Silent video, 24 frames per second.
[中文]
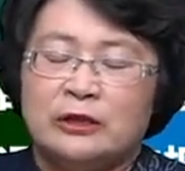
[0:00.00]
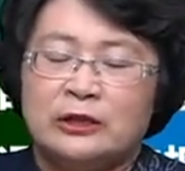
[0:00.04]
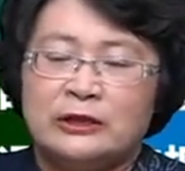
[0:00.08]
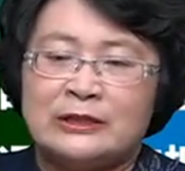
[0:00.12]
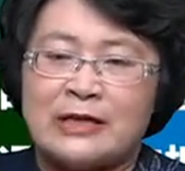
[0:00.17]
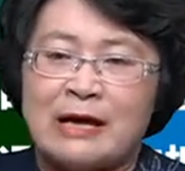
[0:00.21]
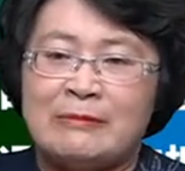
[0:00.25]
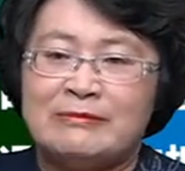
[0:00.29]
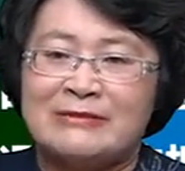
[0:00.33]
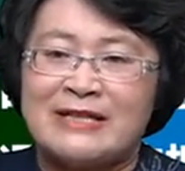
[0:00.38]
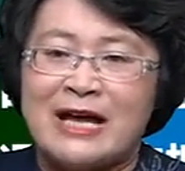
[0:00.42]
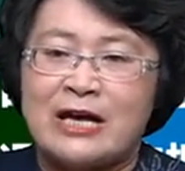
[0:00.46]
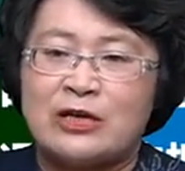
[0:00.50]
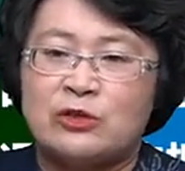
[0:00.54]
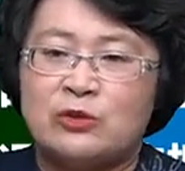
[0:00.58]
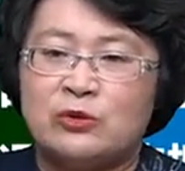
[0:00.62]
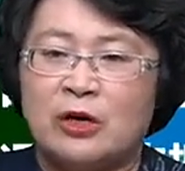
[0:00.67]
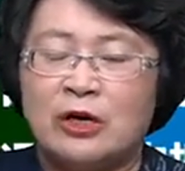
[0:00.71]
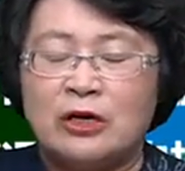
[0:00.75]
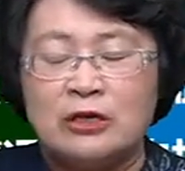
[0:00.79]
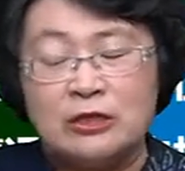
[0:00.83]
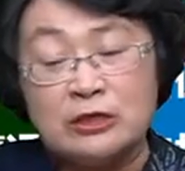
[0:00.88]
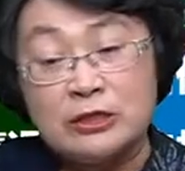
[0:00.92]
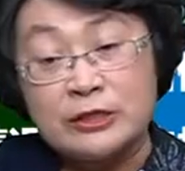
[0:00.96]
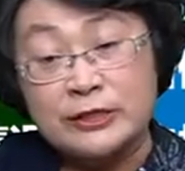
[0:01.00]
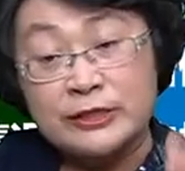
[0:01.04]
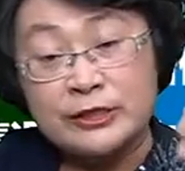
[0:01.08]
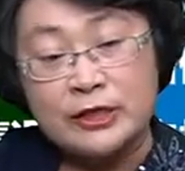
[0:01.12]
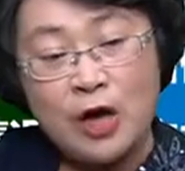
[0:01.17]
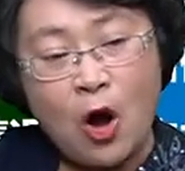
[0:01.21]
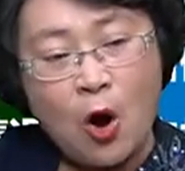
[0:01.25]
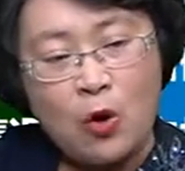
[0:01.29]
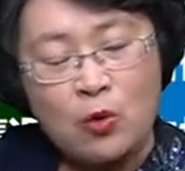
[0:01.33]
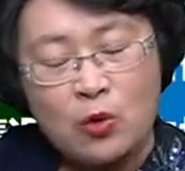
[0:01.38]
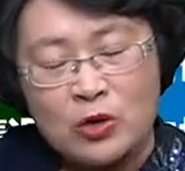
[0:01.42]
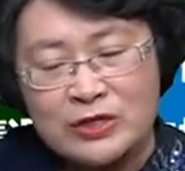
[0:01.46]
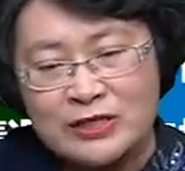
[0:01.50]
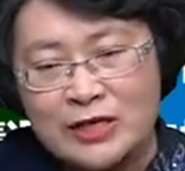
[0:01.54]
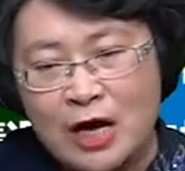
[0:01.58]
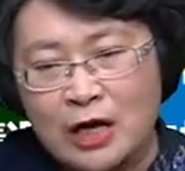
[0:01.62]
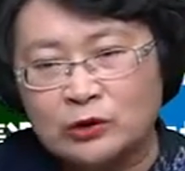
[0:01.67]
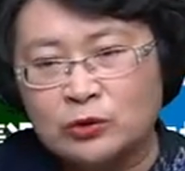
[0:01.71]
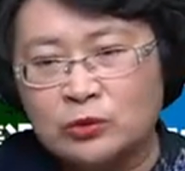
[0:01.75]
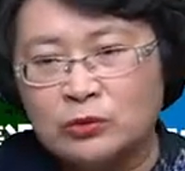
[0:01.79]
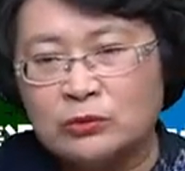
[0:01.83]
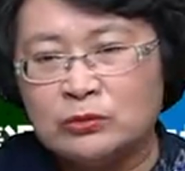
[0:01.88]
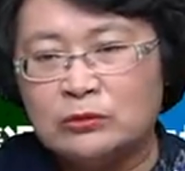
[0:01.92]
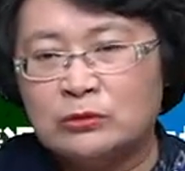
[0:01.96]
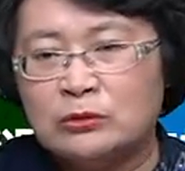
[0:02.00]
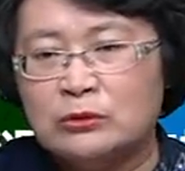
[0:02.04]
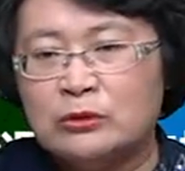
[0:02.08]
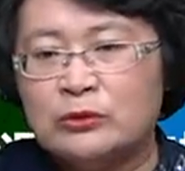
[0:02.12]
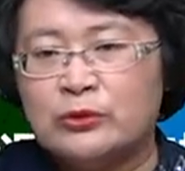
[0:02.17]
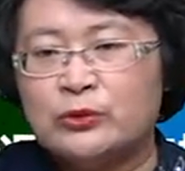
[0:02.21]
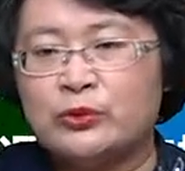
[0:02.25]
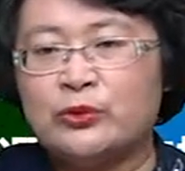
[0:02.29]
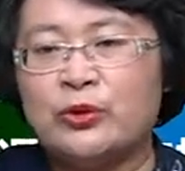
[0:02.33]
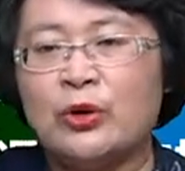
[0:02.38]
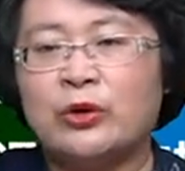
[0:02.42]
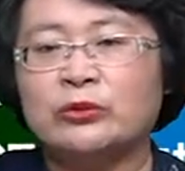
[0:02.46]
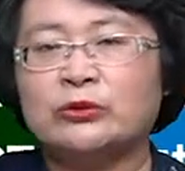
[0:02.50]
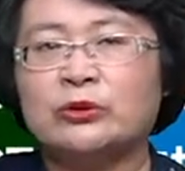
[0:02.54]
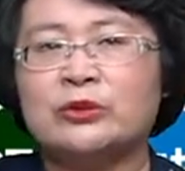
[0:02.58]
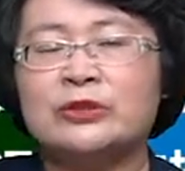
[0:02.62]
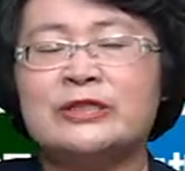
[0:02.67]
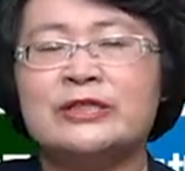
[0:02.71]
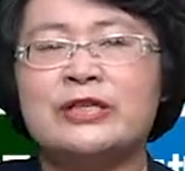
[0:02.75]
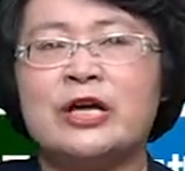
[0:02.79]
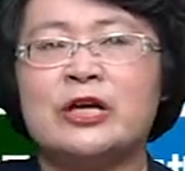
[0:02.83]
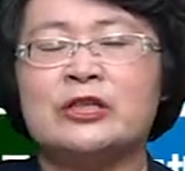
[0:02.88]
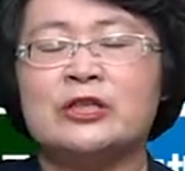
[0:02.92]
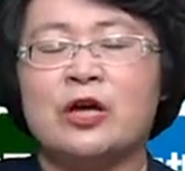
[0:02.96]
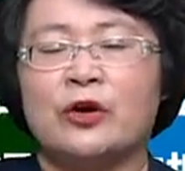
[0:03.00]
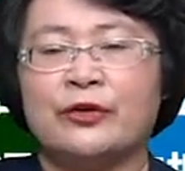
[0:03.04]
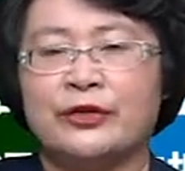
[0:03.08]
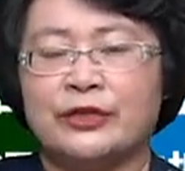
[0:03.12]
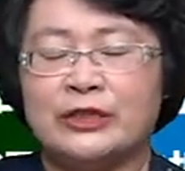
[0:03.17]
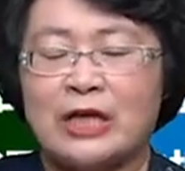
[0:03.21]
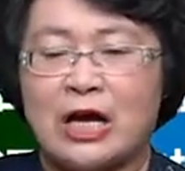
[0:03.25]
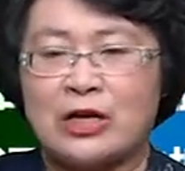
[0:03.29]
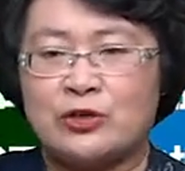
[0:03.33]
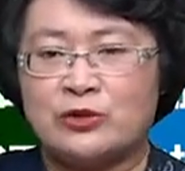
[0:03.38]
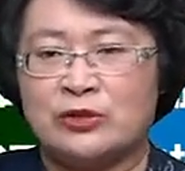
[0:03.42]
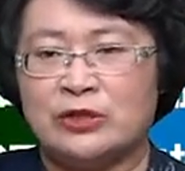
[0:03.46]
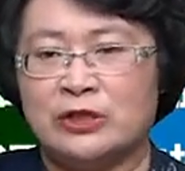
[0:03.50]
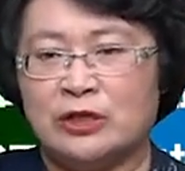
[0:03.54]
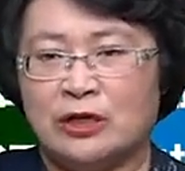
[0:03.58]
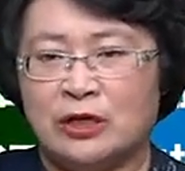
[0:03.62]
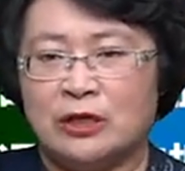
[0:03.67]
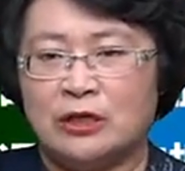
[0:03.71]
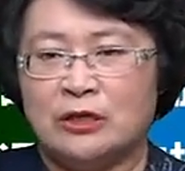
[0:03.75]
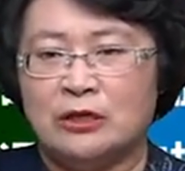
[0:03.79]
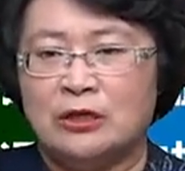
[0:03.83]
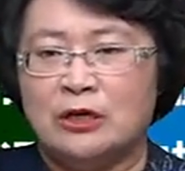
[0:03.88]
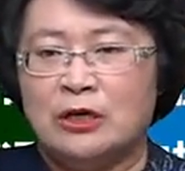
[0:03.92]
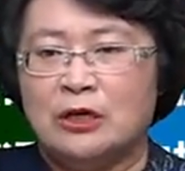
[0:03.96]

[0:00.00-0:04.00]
咱们再说效果相同，最后都是减少应纳税额，